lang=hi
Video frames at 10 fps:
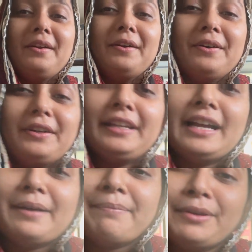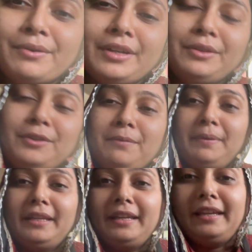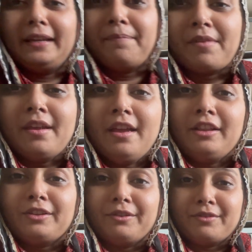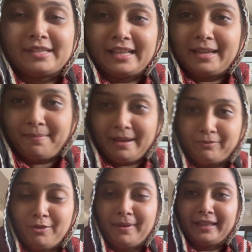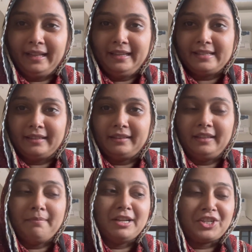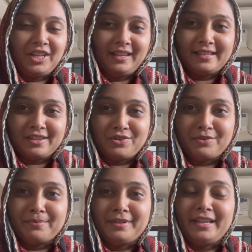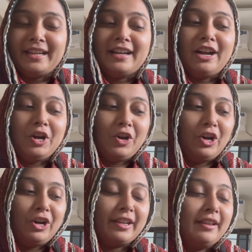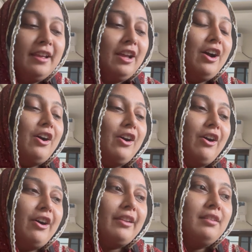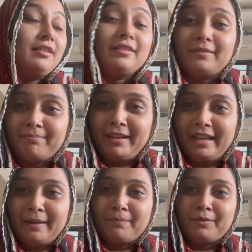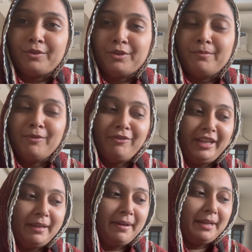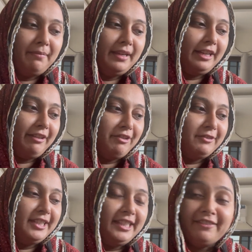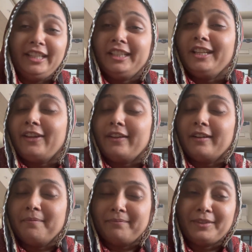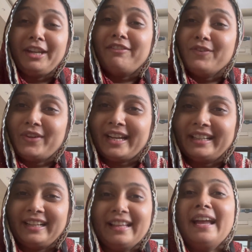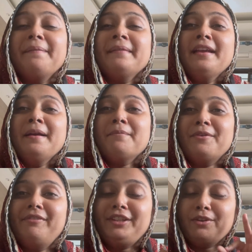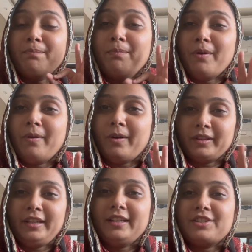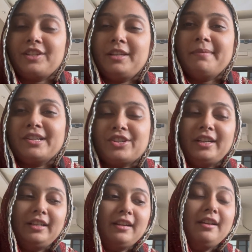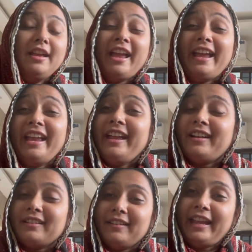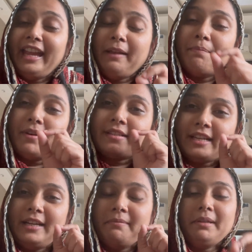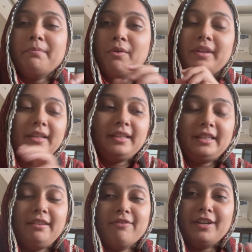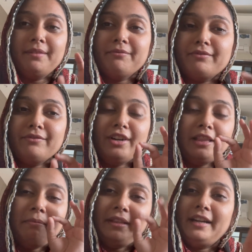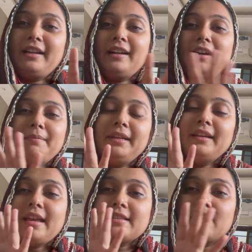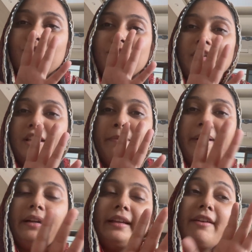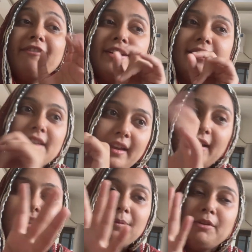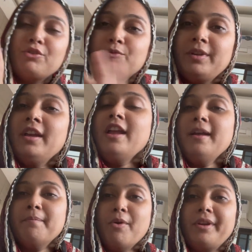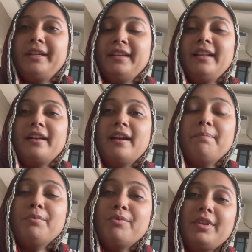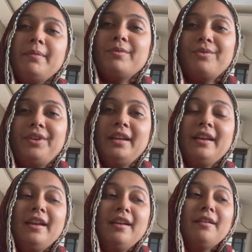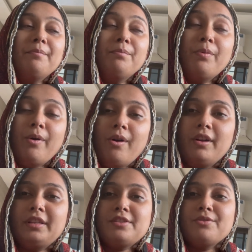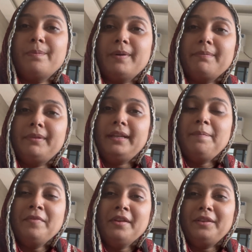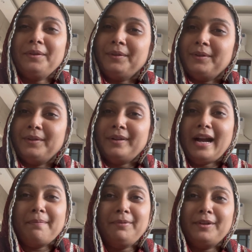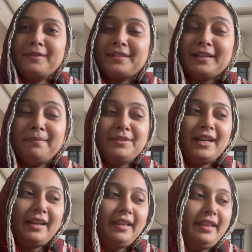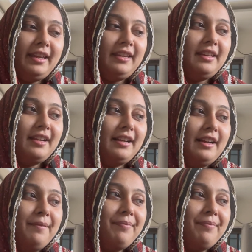और यहाँ पे कुकी दूध पी रही है तो ज़्यादा मैं आपको बता नहीं सकती माशाला ज़रूर बोलिएगा और और मैं आपको मूवी के बारे में रिव्यू देने वाली थी रिव्यू um, क्या देना है मूवी तो बहुत ही अच्छी थी माशाल्लाह एक एक परसेंट भी बोरिंग नहीं थी वन वन मिनट का भी ऐसा कुछ नहीं था पार्ट का वन सेकेंड का भी कुछ भी बोरिंग नहीं लगा पूरी मूवी बहुत ही सुपर थी तो आप लोग सब जाके देखिएगा